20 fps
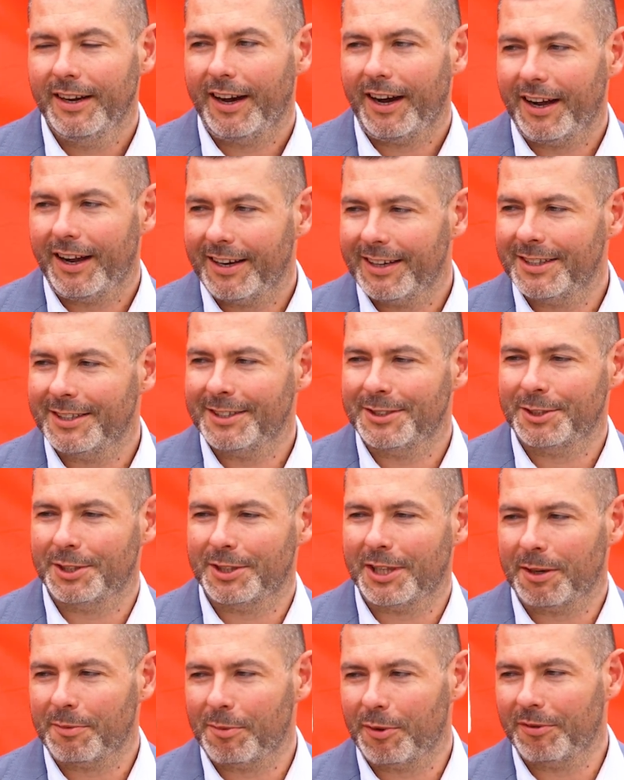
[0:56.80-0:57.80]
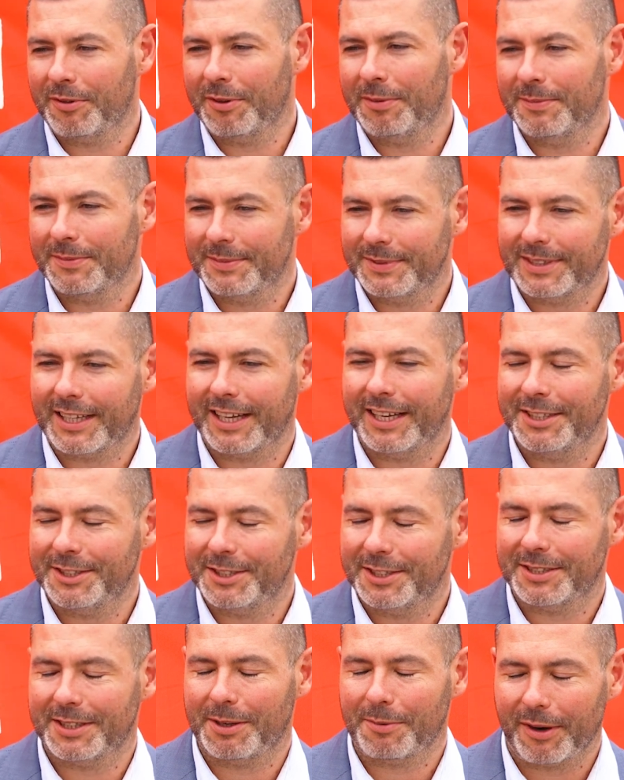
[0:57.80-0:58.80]
ale że tak powiem,
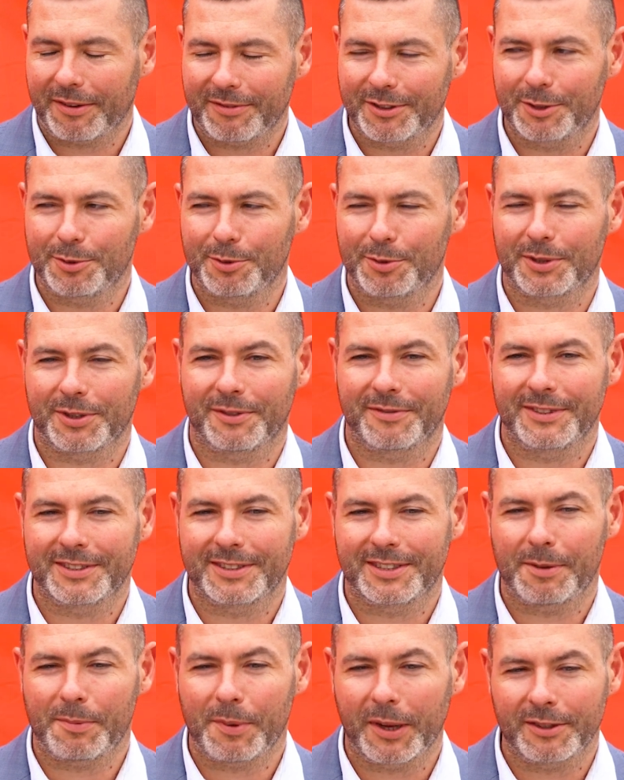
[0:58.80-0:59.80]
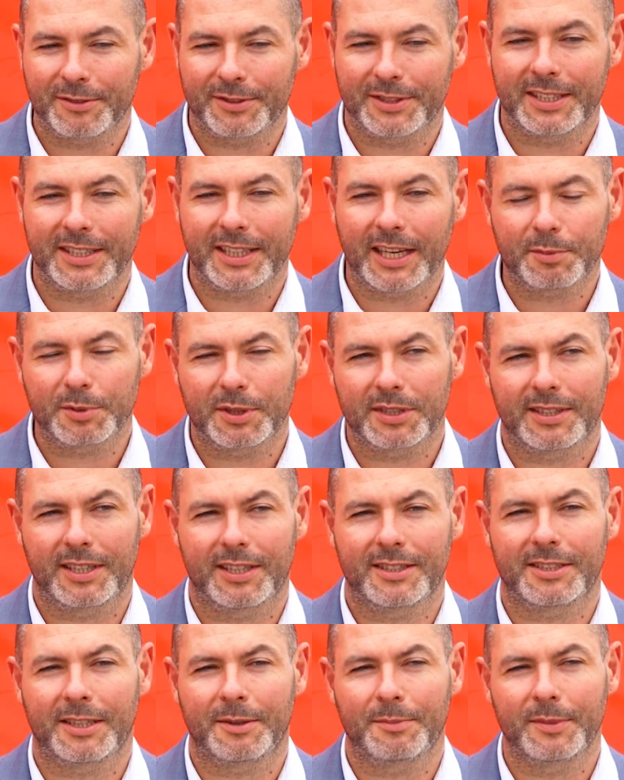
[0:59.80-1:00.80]
zajęć jest naprawdę dużo, więc te pieniądze i tak
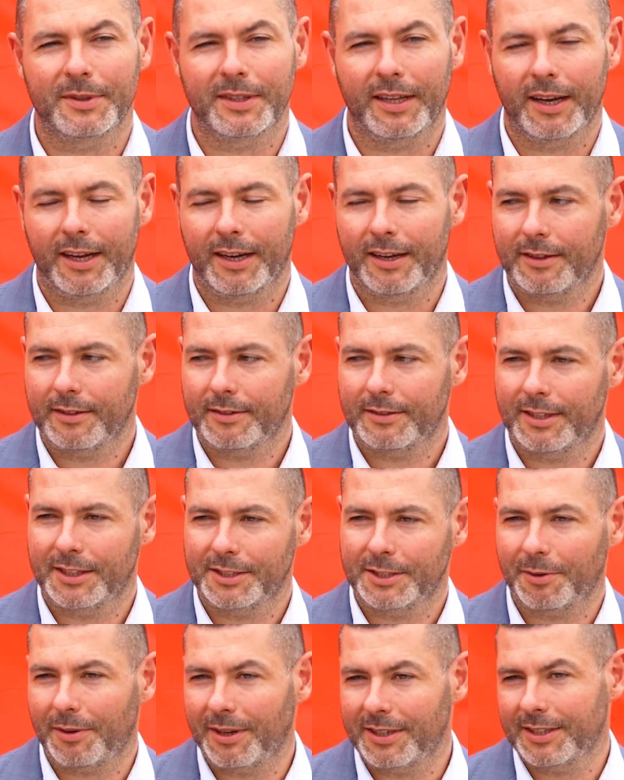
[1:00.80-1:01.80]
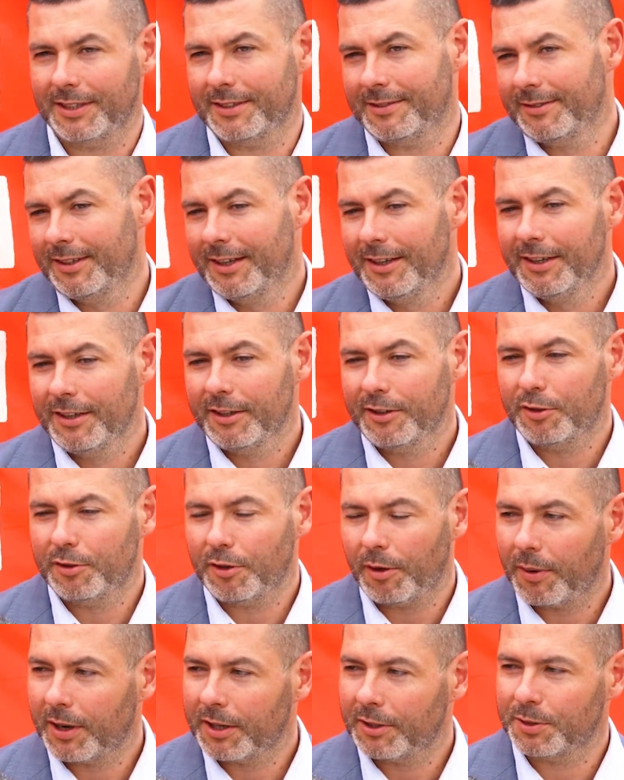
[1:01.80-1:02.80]
przeznaczam na, na działanie
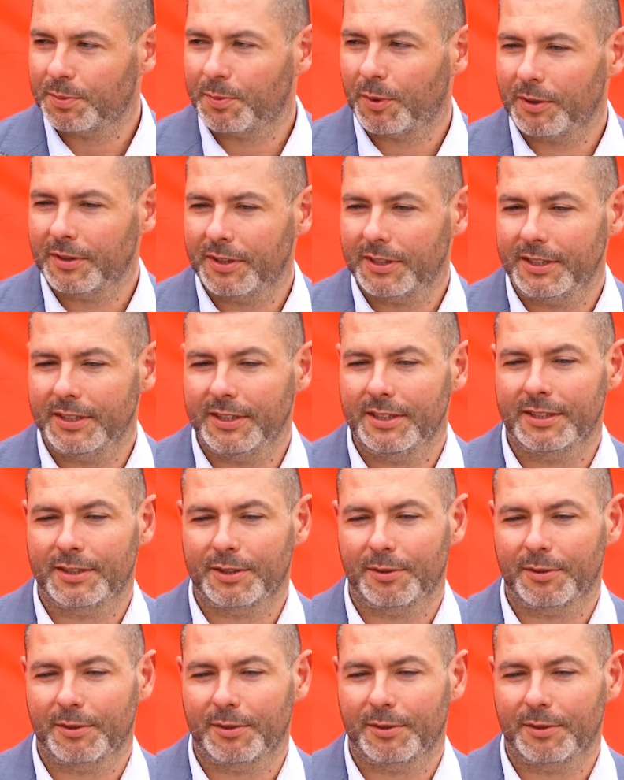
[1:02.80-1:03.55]
koła gospodyń i